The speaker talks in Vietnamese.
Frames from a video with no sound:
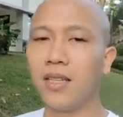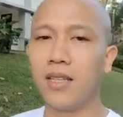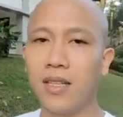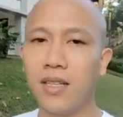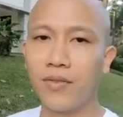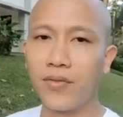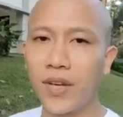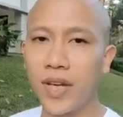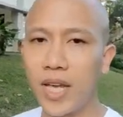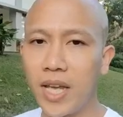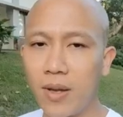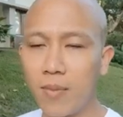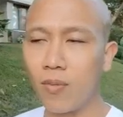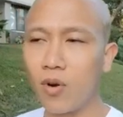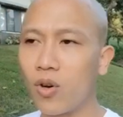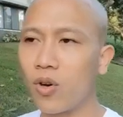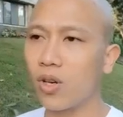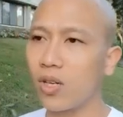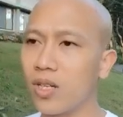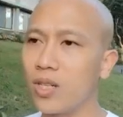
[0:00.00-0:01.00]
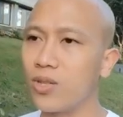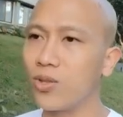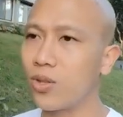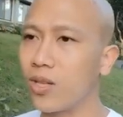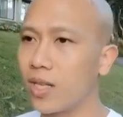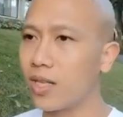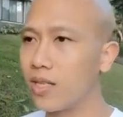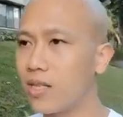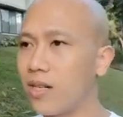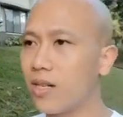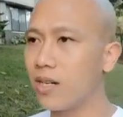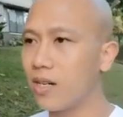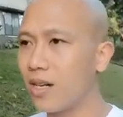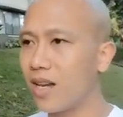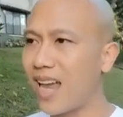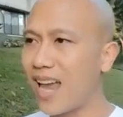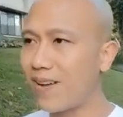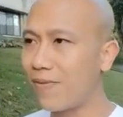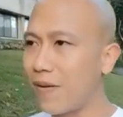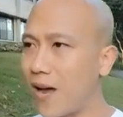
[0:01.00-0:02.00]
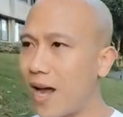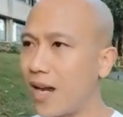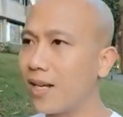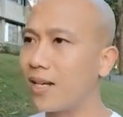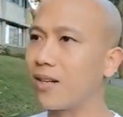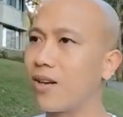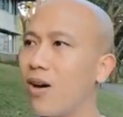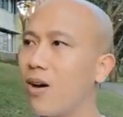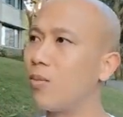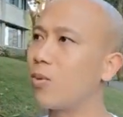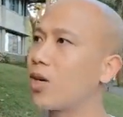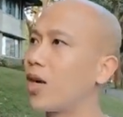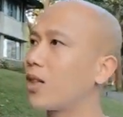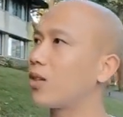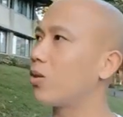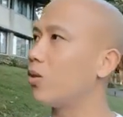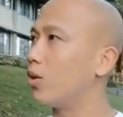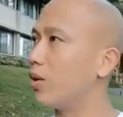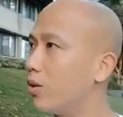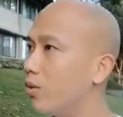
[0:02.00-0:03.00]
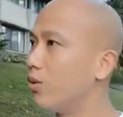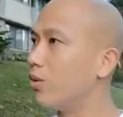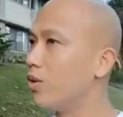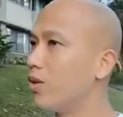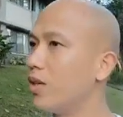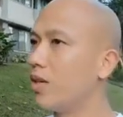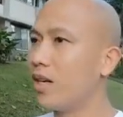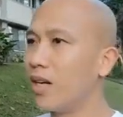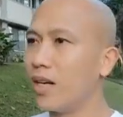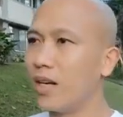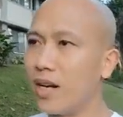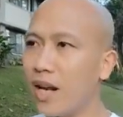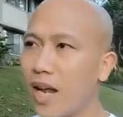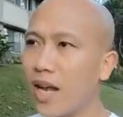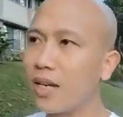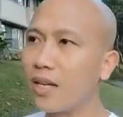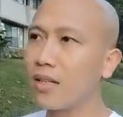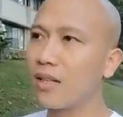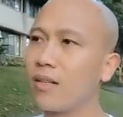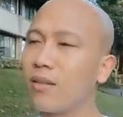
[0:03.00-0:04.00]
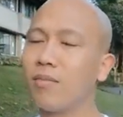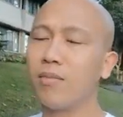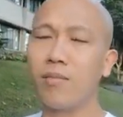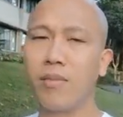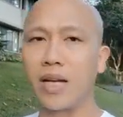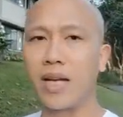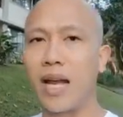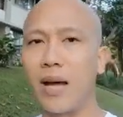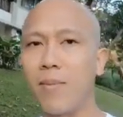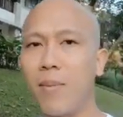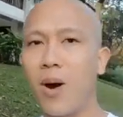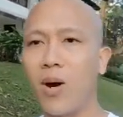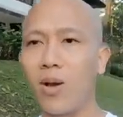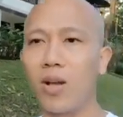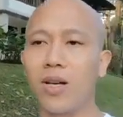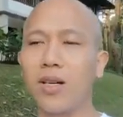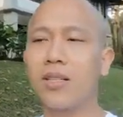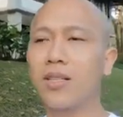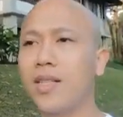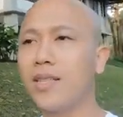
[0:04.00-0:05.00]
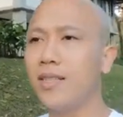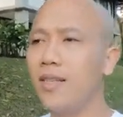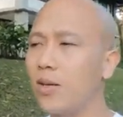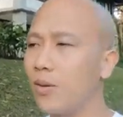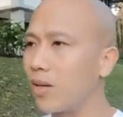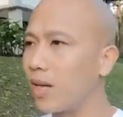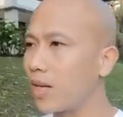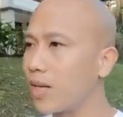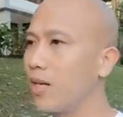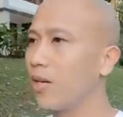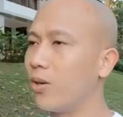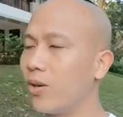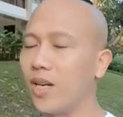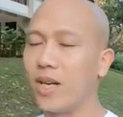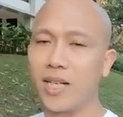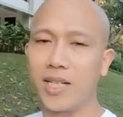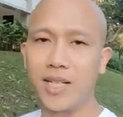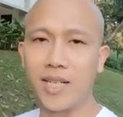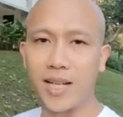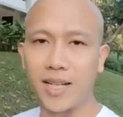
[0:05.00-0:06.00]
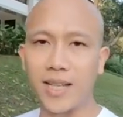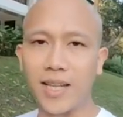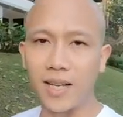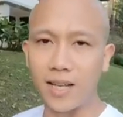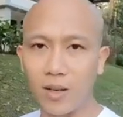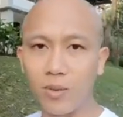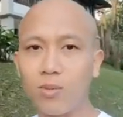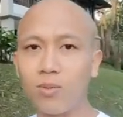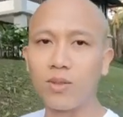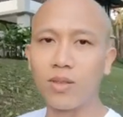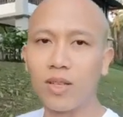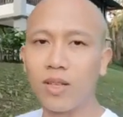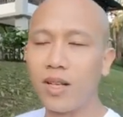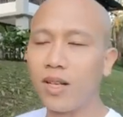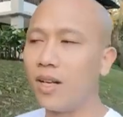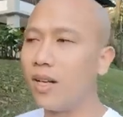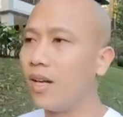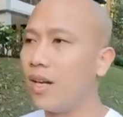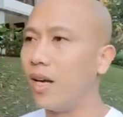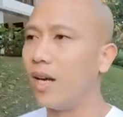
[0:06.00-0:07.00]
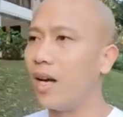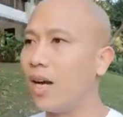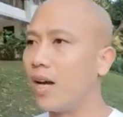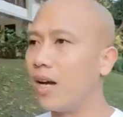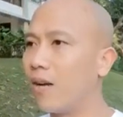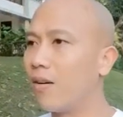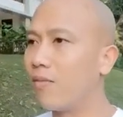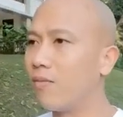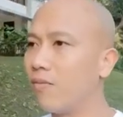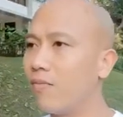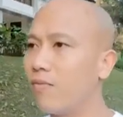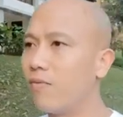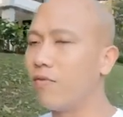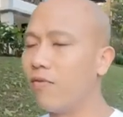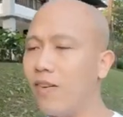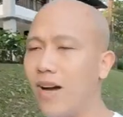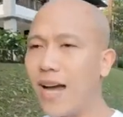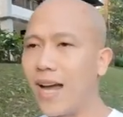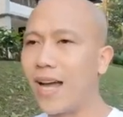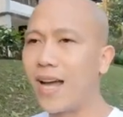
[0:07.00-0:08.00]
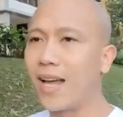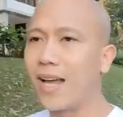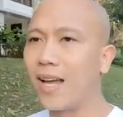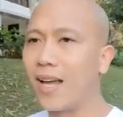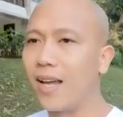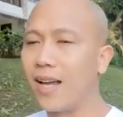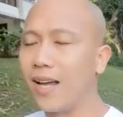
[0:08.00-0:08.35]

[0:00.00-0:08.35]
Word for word: Nhưng vì mỗi con người chúng ta chưa khai phá được nó một cách tối ưu Nên mình đã bỏ lỡ rất nhiều cái cơ hội để đi đến thành công à, Và